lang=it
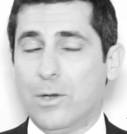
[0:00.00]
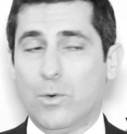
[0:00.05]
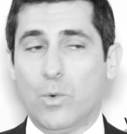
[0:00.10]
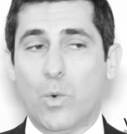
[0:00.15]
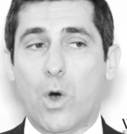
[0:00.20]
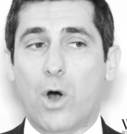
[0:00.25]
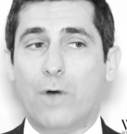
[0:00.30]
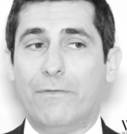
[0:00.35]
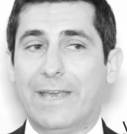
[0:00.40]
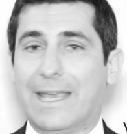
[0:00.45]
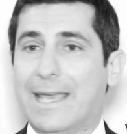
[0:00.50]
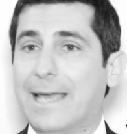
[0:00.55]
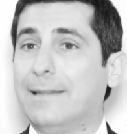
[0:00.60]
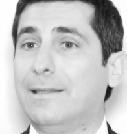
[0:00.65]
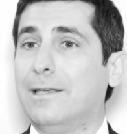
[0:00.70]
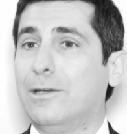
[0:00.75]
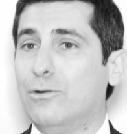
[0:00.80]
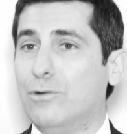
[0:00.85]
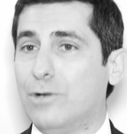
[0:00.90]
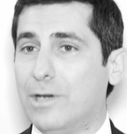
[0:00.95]
nuove
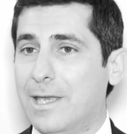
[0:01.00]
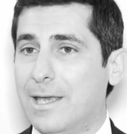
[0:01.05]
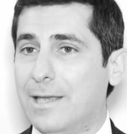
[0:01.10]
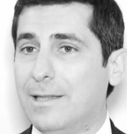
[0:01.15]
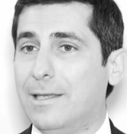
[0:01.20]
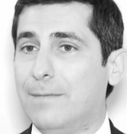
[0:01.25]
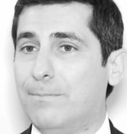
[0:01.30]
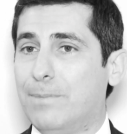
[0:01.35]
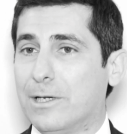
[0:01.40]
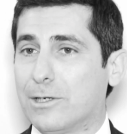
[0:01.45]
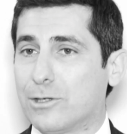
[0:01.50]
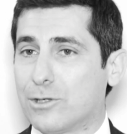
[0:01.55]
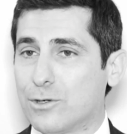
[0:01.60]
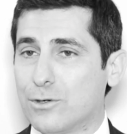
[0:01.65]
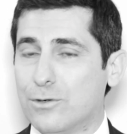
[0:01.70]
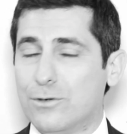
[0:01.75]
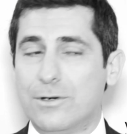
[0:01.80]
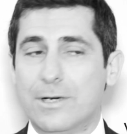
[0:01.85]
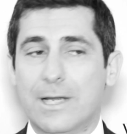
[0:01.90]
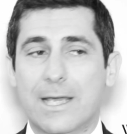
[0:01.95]
categorie di
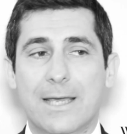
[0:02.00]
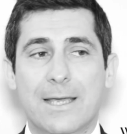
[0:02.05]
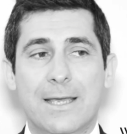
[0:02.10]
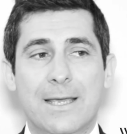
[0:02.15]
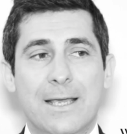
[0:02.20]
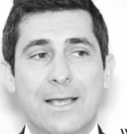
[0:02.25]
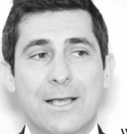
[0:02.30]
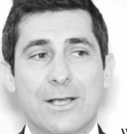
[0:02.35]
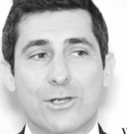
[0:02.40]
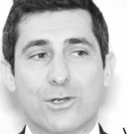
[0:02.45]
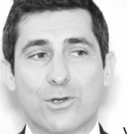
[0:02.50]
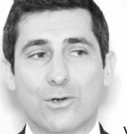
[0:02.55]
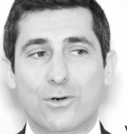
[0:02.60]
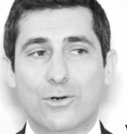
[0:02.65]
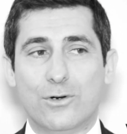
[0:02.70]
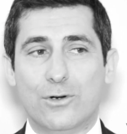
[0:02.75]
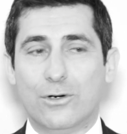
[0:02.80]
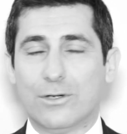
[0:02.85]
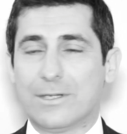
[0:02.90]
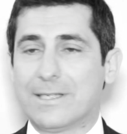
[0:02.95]
persone
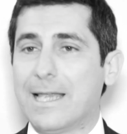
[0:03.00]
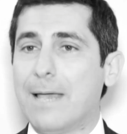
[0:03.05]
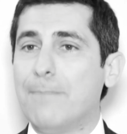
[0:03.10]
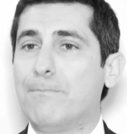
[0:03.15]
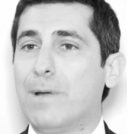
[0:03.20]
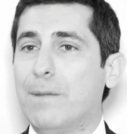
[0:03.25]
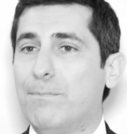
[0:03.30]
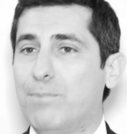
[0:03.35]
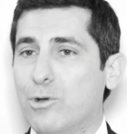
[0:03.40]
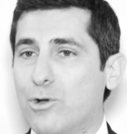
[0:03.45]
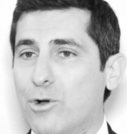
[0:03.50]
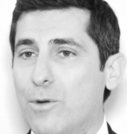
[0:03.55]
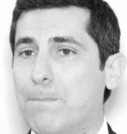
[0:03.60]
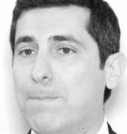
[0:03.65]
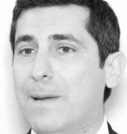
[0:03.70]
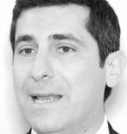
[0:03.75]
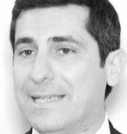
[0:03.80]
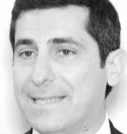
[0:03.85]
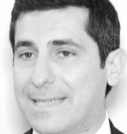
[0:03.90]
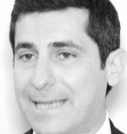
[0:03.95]
sono sempre più
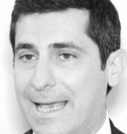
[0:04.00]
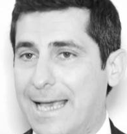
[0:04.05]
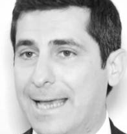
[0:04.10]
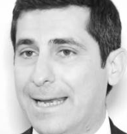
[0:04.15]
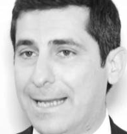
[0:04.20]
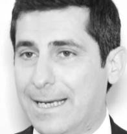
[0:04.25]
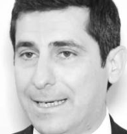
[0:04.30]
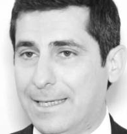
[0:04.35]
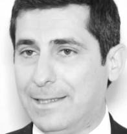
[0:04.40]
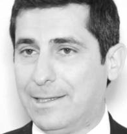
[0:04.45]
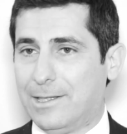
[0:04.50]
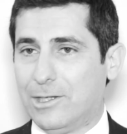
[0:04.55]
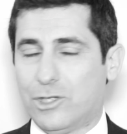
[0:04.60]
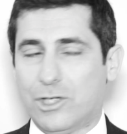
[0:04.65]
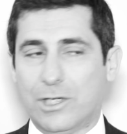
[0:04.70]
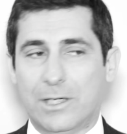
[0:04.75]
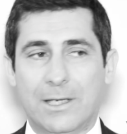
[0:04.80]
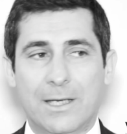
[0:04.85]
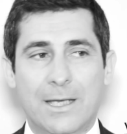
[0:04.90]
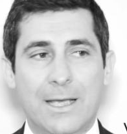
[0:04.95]
complessi e
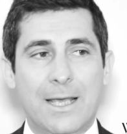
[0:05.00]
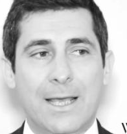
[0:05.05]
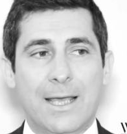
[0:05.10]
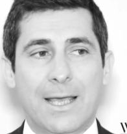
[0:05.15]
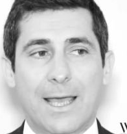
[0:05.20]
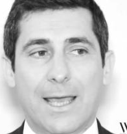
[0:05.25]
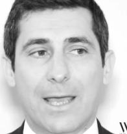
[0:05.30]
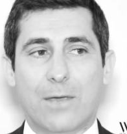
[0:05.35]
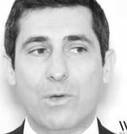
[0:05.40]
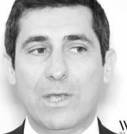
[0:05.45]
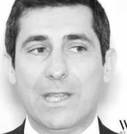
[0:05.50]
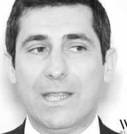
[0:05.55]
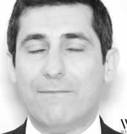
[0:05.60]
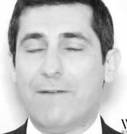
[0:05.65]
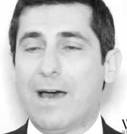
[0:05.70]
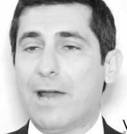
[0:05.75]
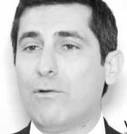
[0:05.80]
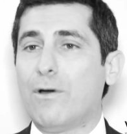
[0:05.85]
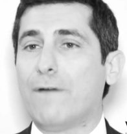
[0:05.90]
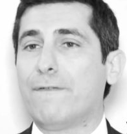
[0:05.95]
analitici e quindi
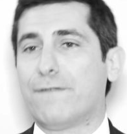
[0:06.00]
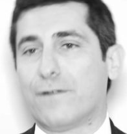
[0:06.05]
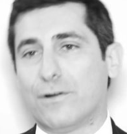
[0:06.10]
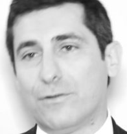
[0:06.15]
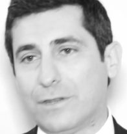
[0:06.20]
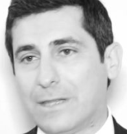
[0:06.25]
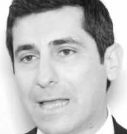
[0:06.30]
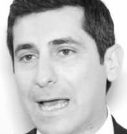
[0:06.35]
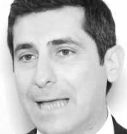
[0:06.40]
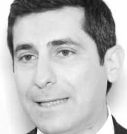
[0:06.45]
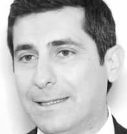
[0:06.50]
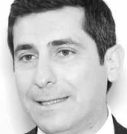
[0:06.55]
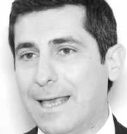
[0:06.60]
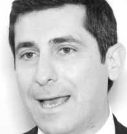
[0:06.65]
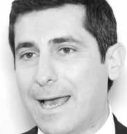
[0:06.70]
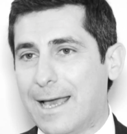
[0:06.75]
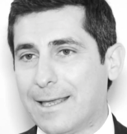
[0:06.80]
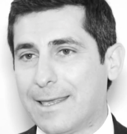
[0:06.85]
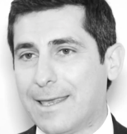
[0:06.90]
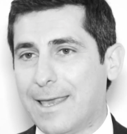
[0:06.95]
vanno affrontati
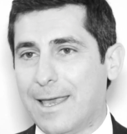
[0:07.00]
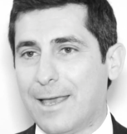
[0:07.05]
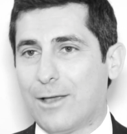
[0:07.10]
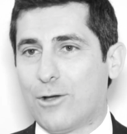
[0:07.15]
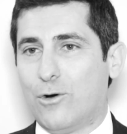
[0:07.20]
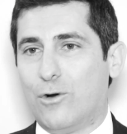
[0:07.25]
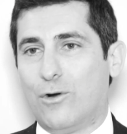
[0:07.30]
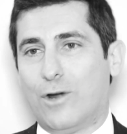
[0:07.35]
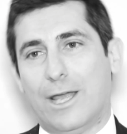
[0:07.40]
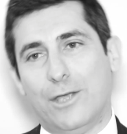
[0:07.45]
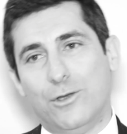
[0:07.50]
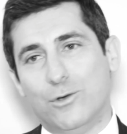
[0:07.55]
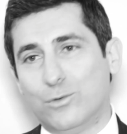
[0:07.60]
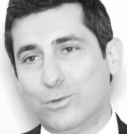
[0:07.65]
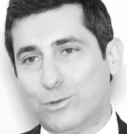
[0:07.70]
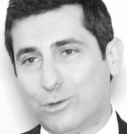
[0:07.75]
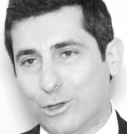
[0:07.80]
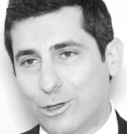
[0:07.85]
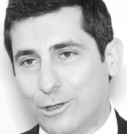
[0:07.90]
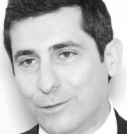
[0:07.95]
anche con
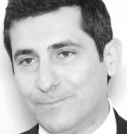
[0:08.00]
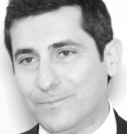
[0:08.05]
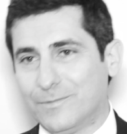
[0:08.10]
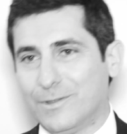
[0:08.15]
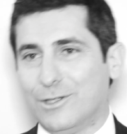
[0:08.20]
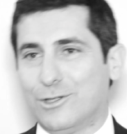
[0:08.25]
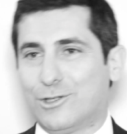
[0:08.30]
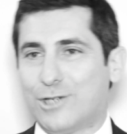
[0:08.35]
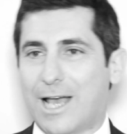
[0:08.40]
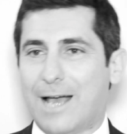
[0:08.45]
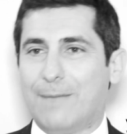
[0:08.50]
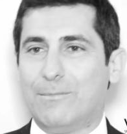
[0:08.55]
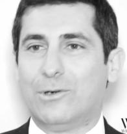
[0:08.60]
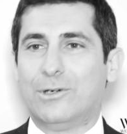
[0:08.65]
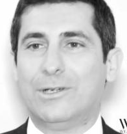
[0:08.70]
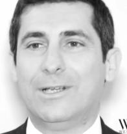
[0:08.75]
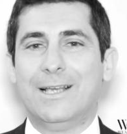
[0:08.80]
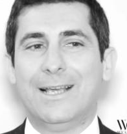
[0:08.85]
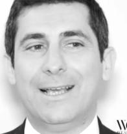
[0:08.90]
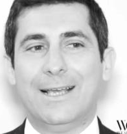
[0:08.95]
l'aiuto
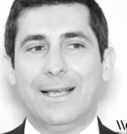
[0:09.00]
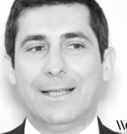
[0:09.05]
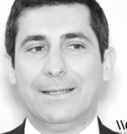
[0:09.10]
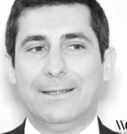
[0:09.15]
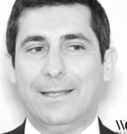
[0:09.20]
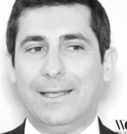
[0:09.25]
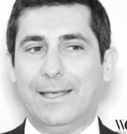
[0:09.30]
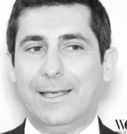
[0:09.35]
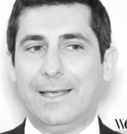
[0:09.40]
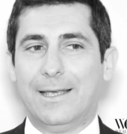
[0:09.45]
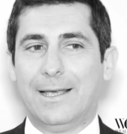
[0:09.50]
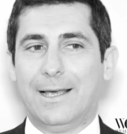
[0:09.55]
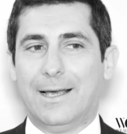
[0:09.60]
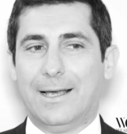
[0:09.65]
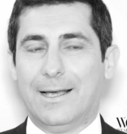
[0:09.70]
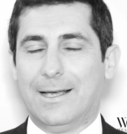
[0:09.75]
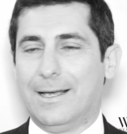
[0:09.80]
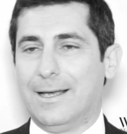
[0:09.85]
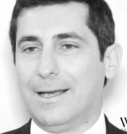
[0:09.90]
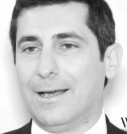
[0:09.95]
diciamo, di
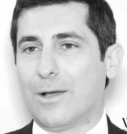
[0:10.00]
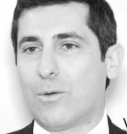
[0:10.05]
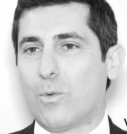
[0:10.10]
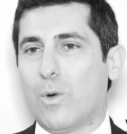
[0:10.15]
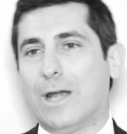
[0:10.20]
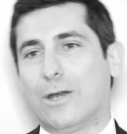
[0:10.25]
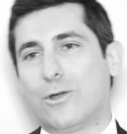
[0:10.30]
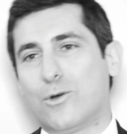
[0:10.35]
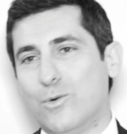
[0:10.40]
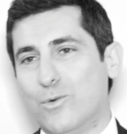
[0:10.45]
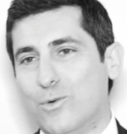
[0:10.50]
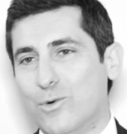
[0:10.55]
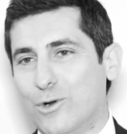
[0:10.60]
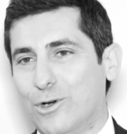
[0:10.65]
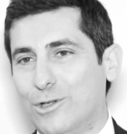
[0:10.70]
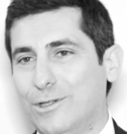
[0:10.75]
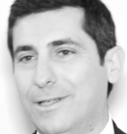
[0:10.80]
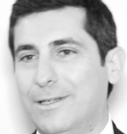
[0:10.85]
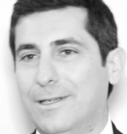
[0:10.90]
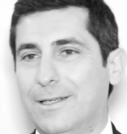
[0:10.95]

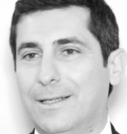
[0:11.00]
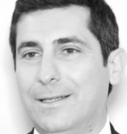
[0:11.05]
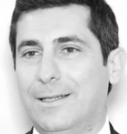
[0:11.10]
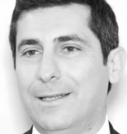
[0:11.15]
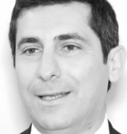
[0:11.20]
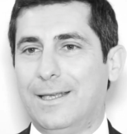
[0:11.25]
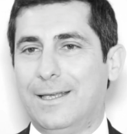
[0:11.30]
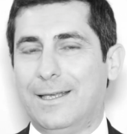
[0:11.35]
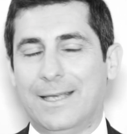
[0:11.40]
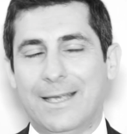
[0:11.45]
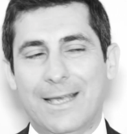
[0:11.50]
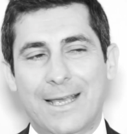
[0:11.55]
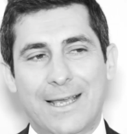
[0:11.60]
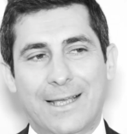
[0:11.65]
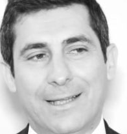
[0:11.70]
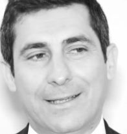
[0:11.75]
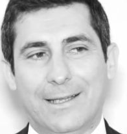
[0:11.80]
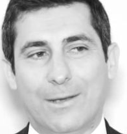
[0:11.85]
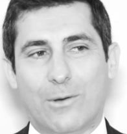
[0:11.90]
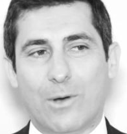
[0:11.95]
qualcuno, di, di,
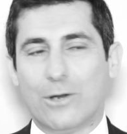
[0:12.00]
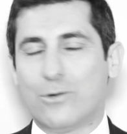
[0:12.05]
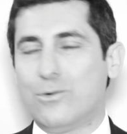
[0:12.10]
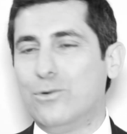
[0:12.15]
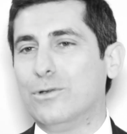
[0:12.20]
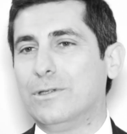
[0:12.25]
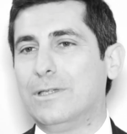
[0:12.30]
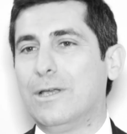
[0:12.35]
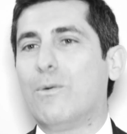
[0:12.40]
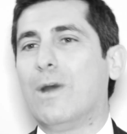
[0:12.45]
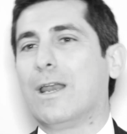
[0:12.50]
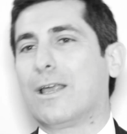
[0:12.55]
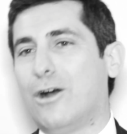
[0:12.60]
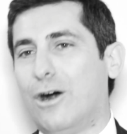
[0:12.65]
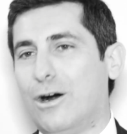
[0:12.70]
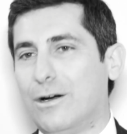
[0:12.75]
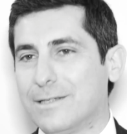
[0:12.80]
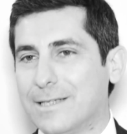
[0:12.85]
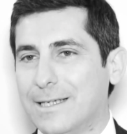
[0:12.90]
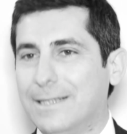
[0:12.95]
di, qualcuno, di
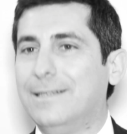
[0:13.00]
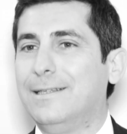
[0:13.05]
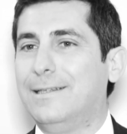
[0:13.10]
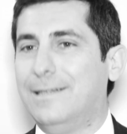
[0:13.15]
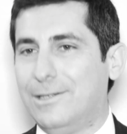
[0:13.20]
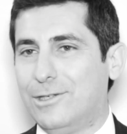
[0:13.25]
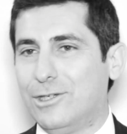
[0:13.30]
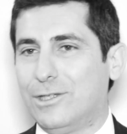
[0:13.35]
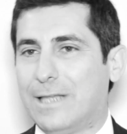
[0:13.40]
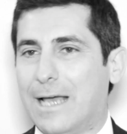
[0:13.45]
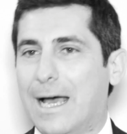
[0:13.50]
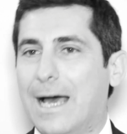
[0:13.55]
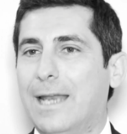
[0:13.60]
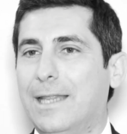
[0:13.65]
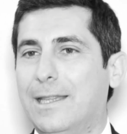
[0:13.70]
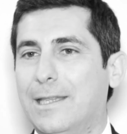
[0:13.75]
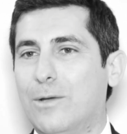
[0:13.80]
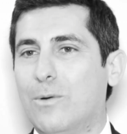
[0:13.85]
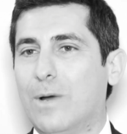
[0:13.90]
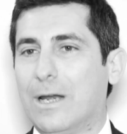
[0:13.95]
qualcosa di
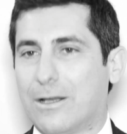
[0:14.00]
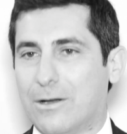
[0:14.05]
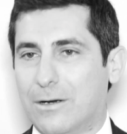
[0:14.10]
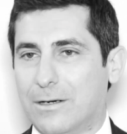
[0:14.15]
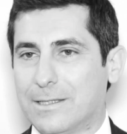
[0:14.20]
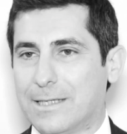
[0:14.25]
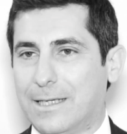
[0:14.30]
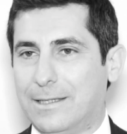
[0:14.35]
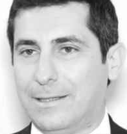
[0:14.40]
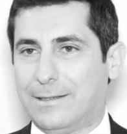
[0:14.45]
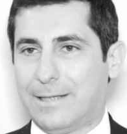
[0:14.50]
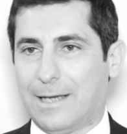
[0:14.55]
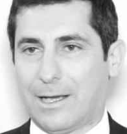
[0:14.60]
digitale, di qualcosa di